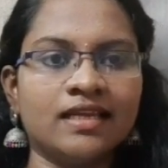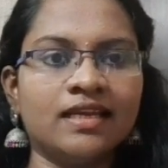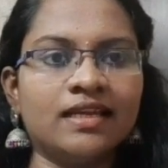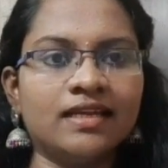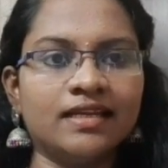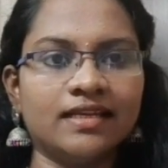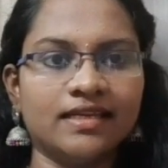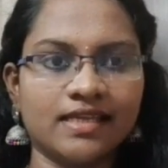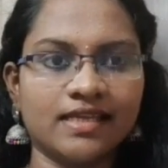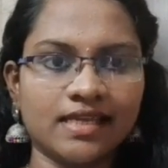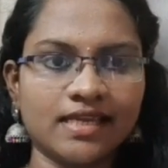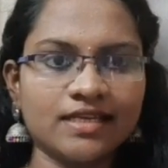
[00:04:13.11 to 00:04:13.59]

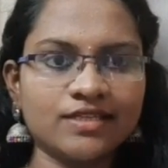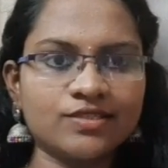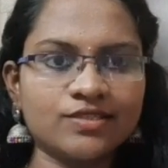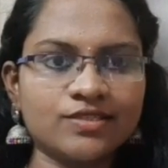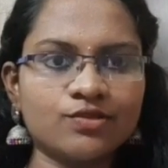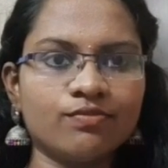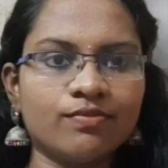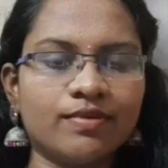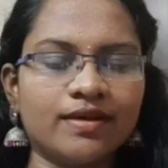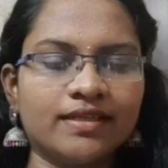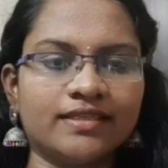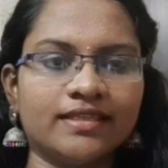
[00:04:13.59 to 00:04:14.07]
டேட்ஸும்
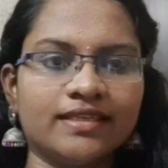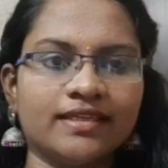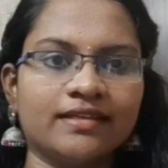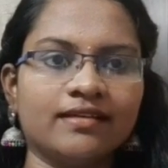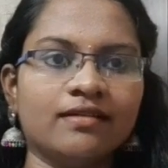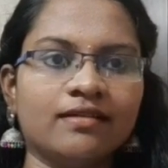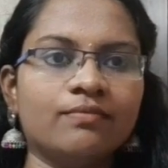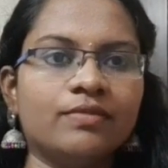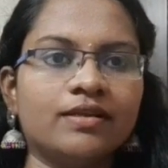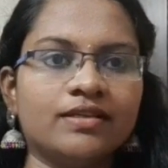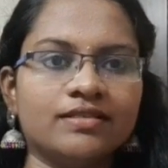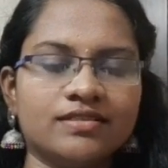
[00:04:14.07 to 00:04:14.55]
பார்த்தீங்கன்னா
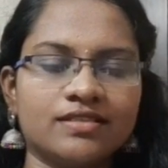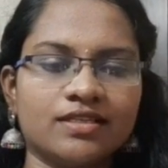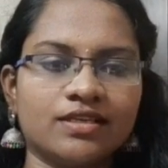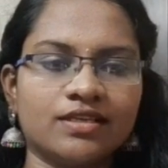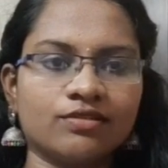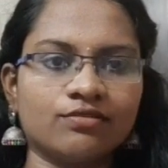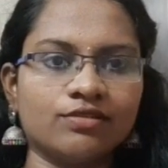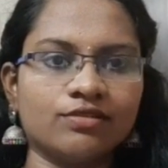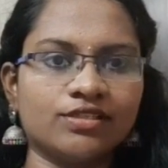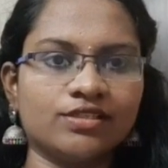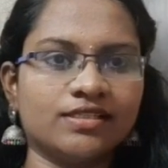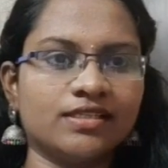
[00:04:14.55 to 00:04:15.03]
பிளட்
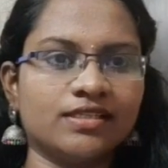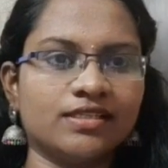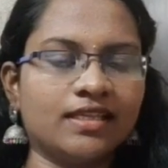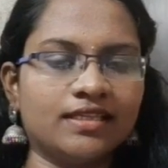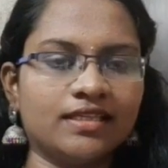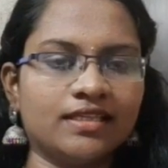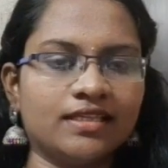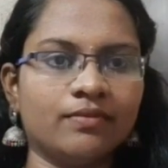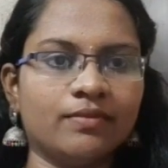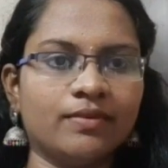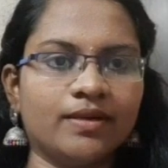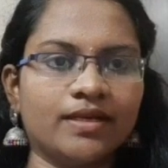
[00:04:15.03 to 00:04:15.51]
சர்க்குலேஷன்
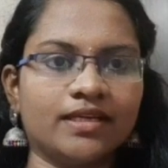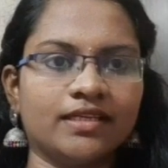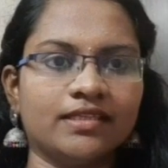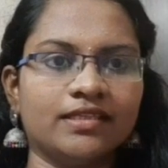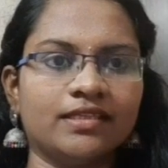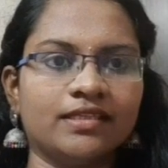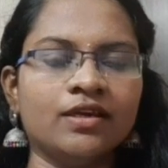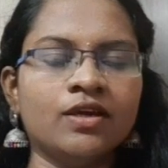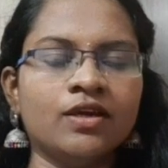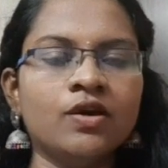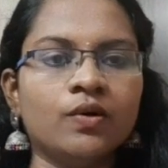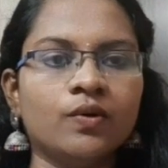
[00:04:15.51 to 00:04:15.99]
அதிகமாக்குது
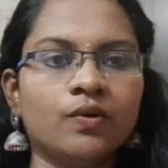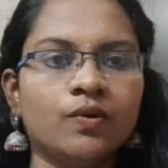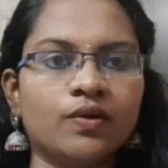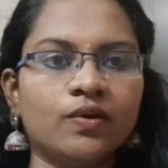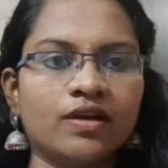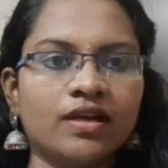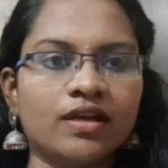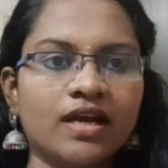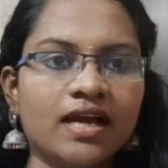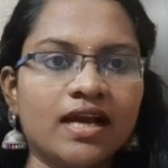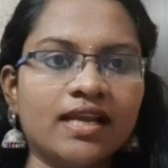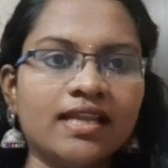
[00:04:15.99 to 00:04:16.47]
ஒரு
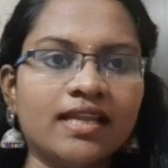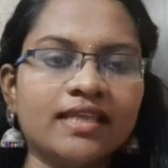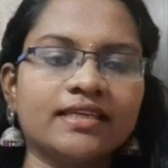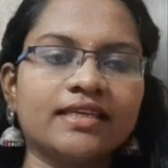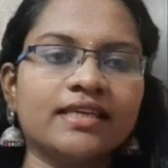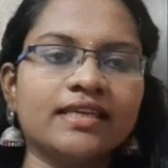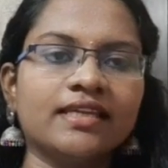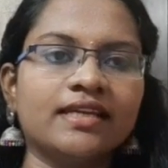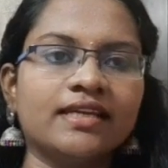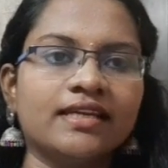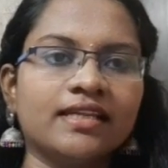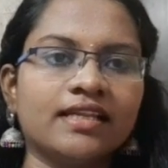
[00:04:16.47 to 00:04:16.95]
நாளைக்கு
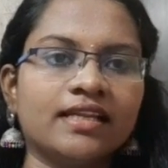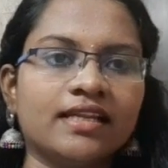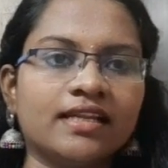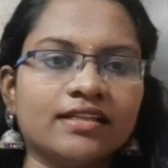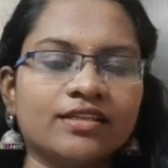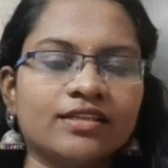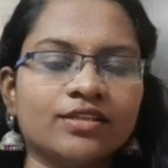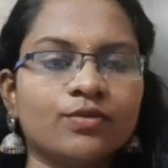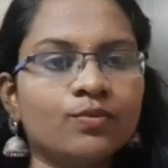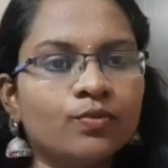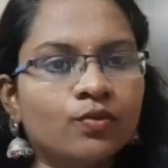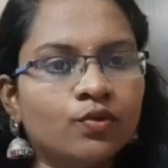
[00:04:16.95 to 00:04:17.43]
ரெண்டுலேருந்து
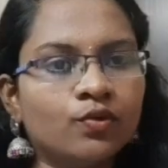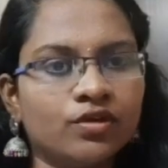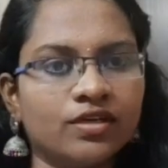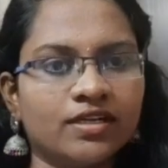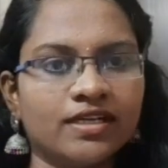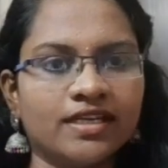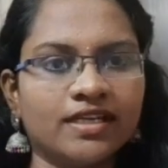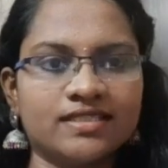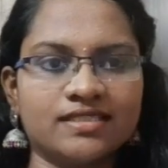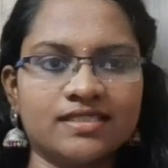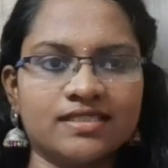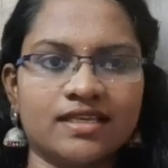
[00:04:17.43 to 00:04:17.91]
மூணு
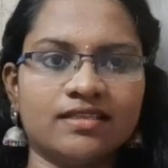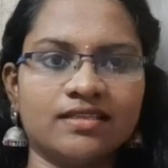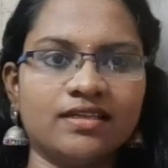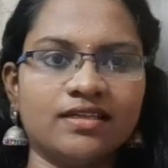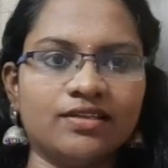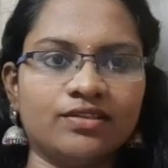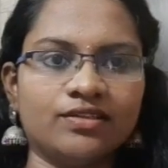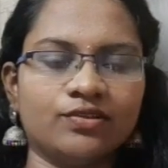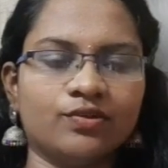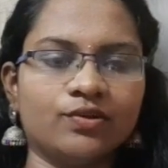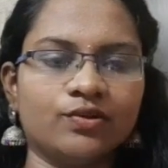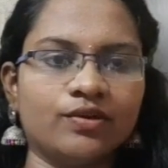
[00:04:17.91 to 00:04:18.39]
டேட்ஸாவது
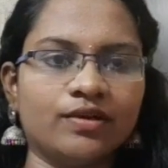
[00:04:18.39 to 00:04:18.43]
எடுத்துக்கோங்க